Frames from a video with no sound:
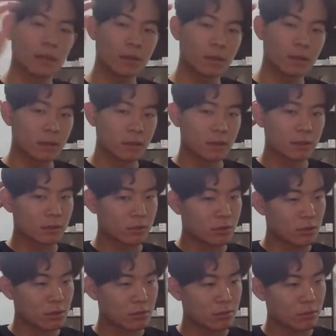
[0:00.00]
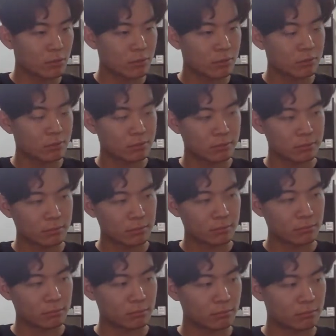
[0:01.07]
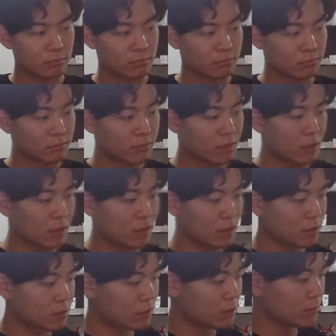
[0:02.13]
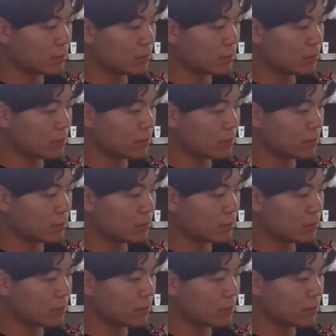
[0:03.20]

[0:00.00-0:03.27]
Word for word: 진짜 뭐 음, 진짜